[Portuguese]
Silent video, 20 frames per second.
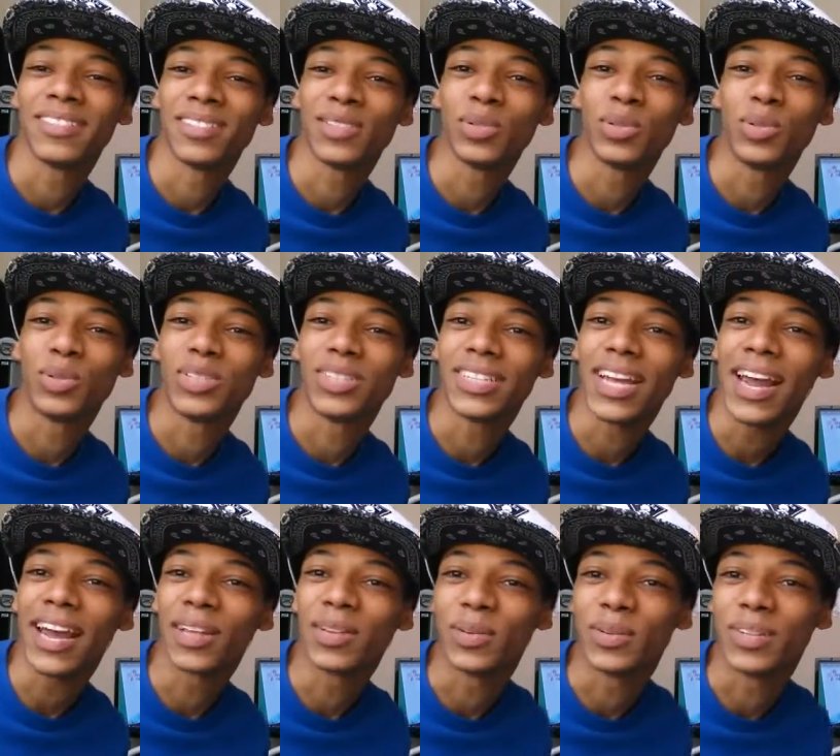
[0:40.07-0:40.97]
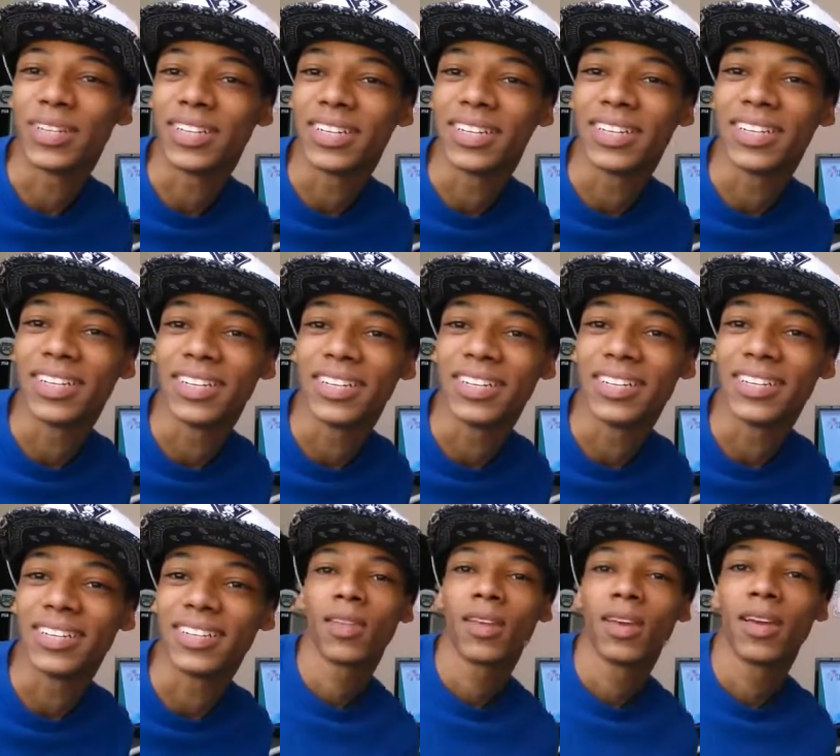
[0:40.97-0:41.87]
tudo certo e que
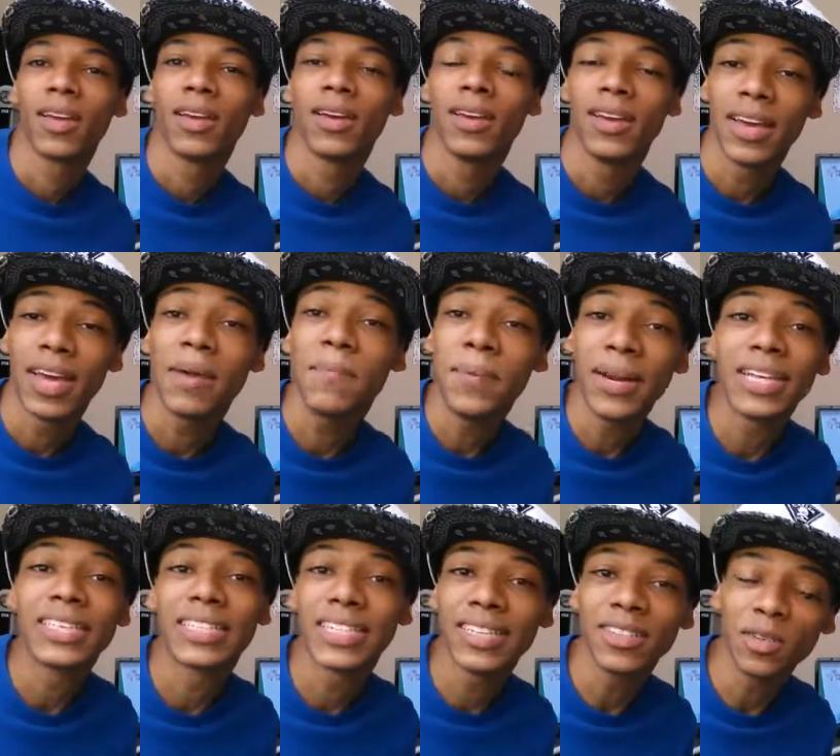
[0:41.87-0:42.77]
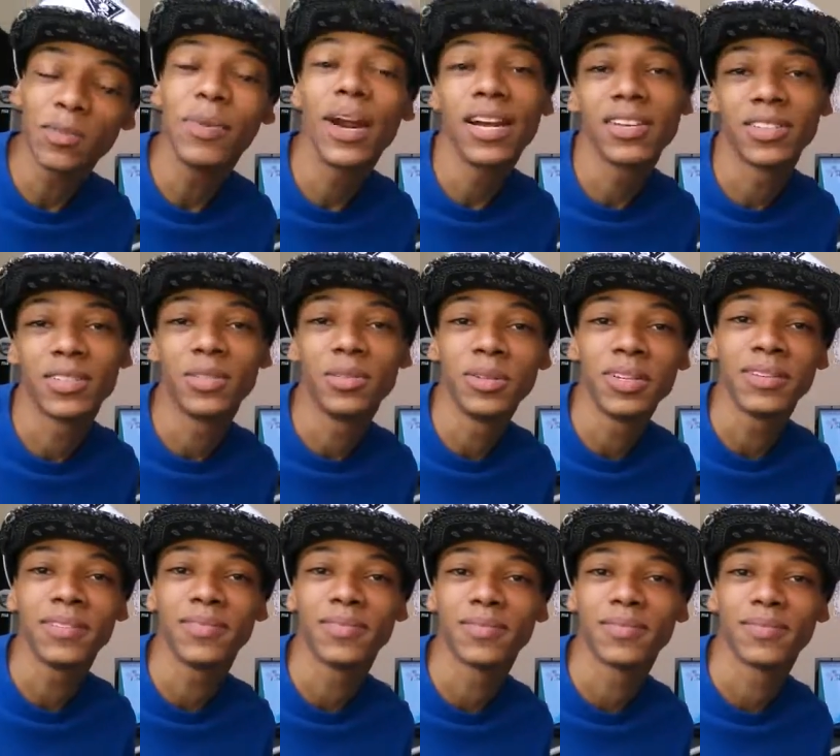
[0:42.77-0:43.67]
representa o Brasil, né?